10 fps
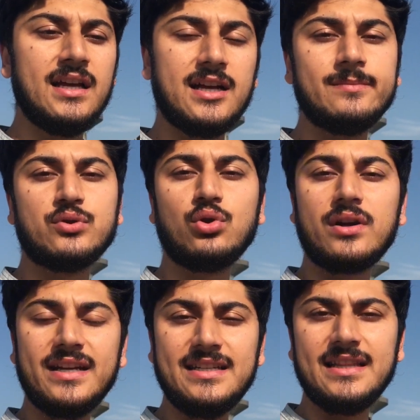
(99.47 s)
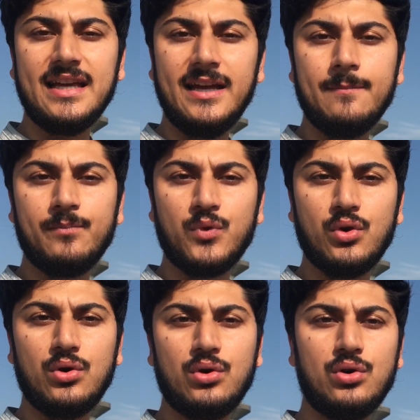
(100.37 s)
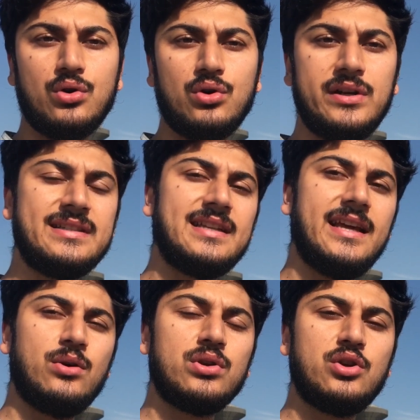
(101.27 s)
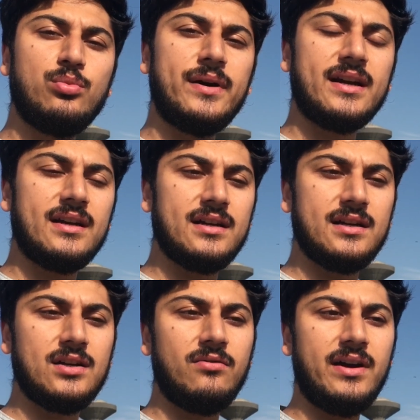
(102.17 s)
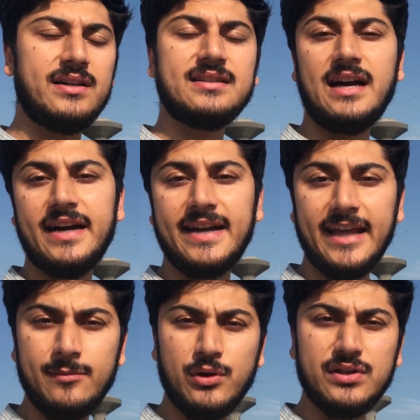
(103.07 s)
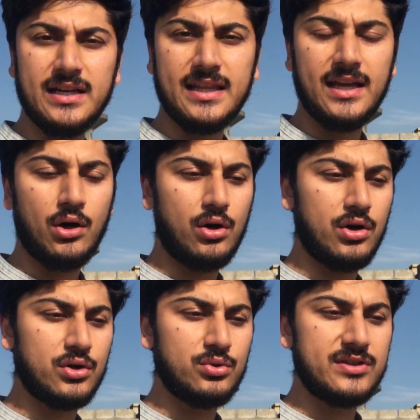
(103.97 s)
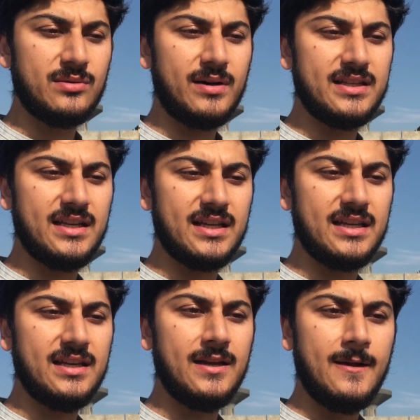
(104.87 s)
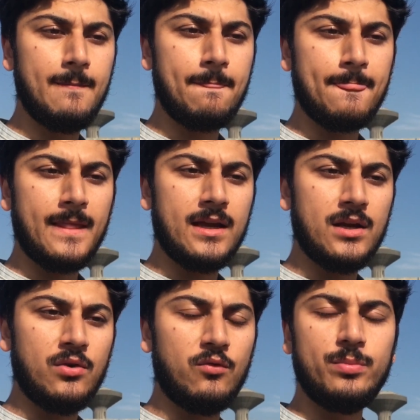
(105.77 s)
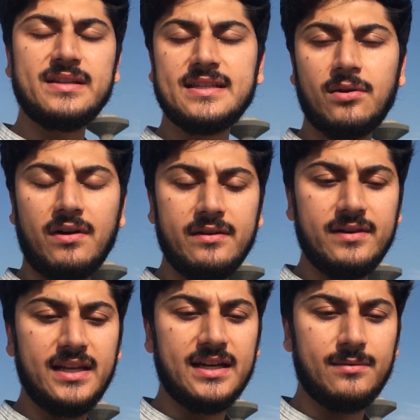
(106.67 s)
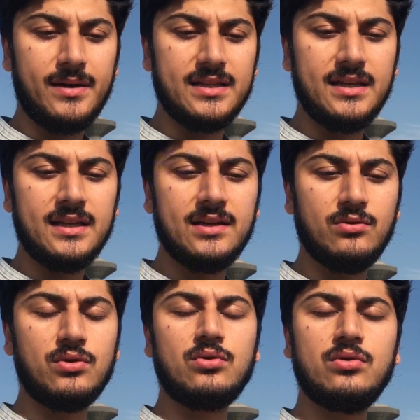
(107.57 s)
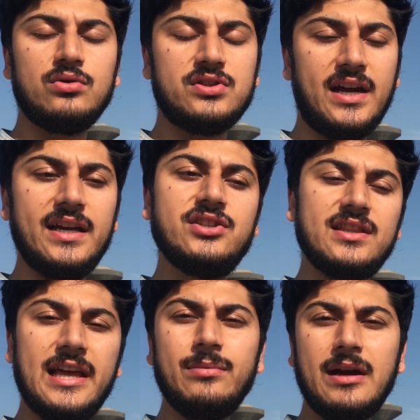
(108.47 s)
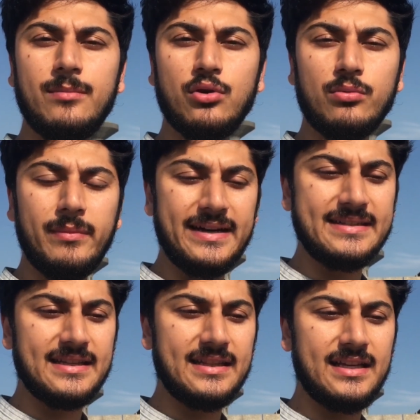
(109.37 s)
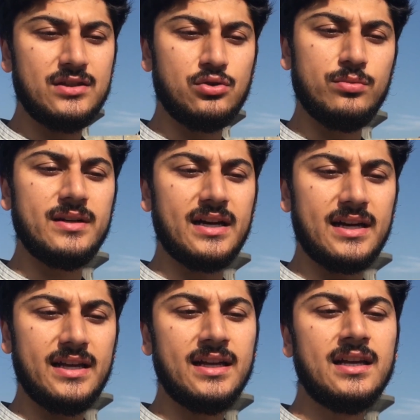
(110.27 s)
कमज़ोर रह जाता है तो इसलिए उनके ऊपर वायरस का अटैक भी हो जाता है और दूसरी बात यह है कि वो फिर सर्वाइव नहीं कर पाते उनको चाहे जितना भी आप लोग मेडिसन दें जो भी कर लें